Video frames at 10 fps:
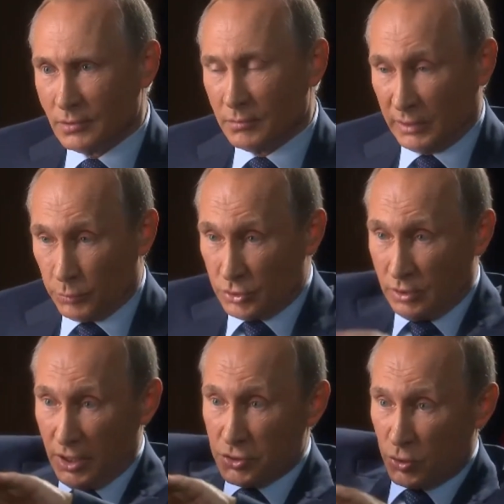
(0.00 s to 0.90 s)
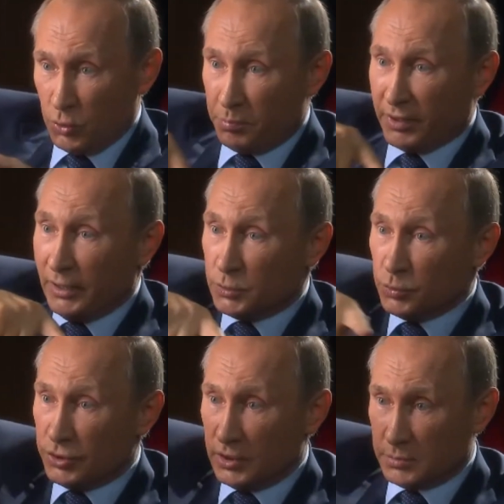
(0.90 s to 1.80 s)
Потому что раньше шло по
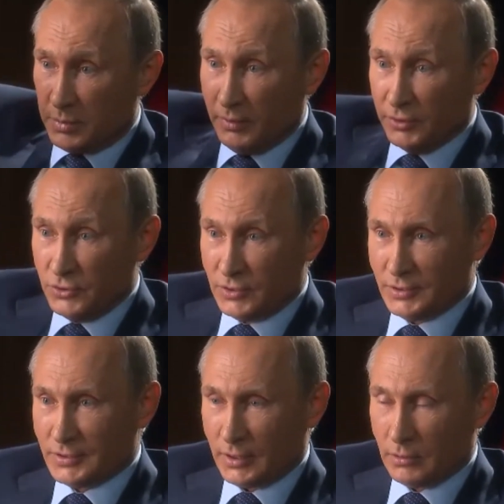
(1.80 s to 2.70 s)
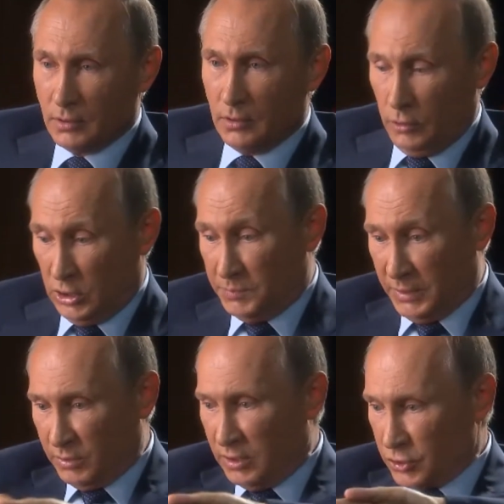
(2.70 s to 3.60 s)
кольцу через прибалтийские страны. И
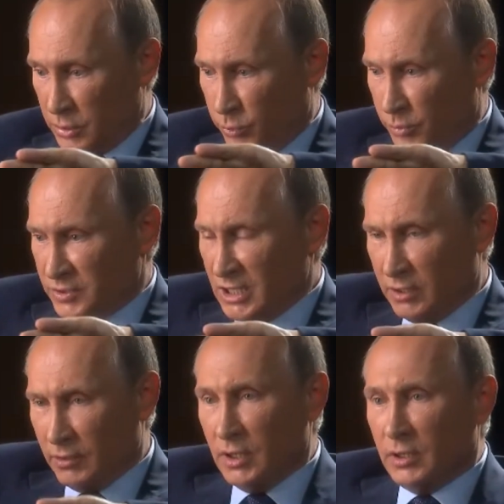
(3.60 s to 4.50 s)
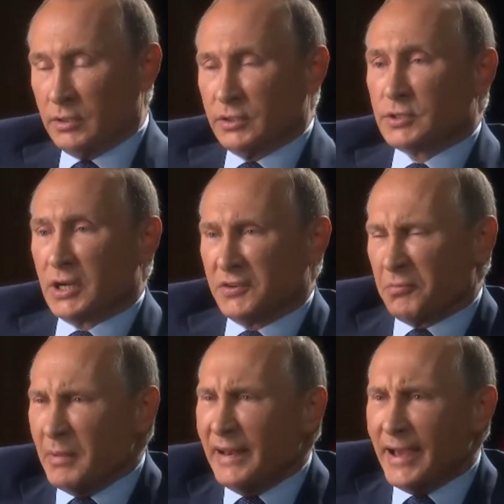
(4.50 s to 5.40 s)
теперь мы должны будем заново, истратив
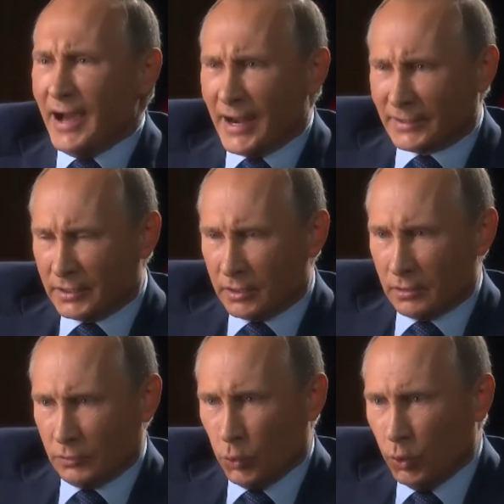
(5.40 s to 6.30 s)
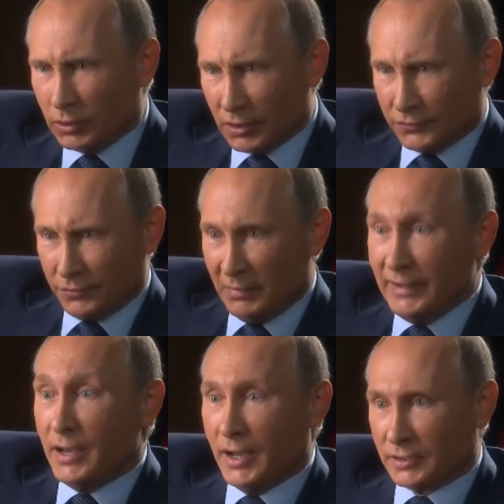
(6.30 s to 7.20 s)
миллиарды долларов,
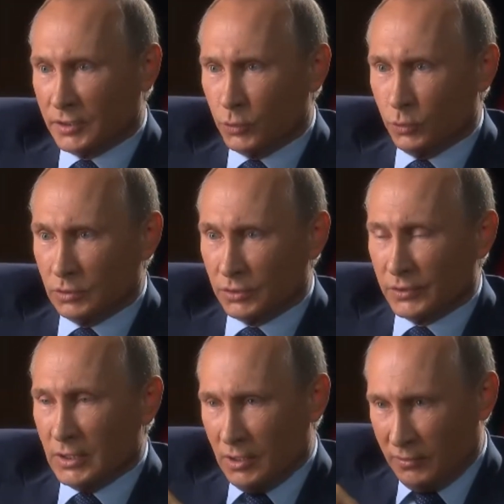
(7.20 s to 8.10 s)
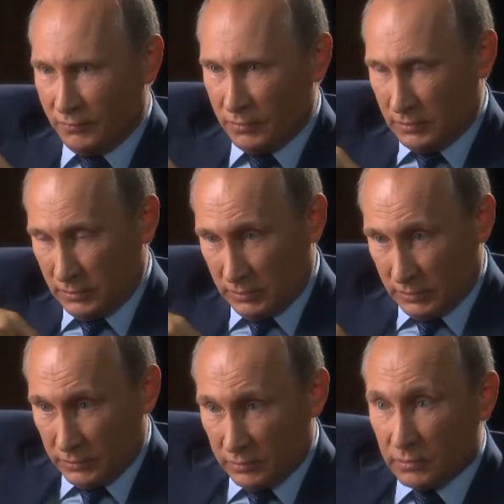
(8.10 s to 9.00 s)
миллиарды долларов,
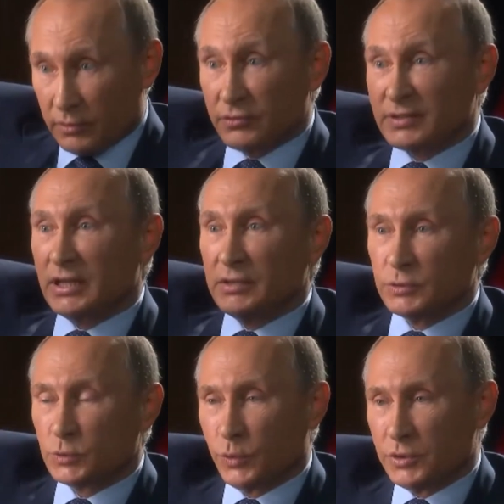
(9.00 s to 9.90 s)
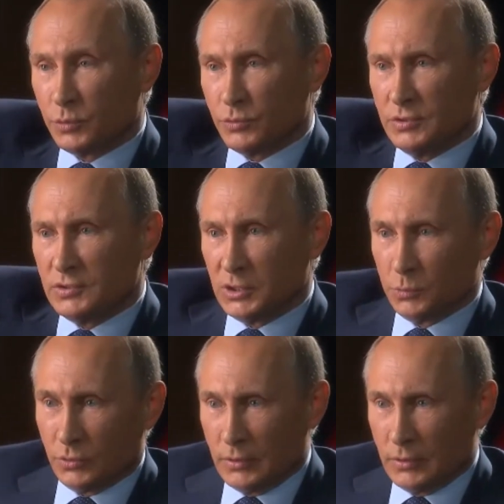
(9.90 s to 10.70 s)
э, заново строить эту систему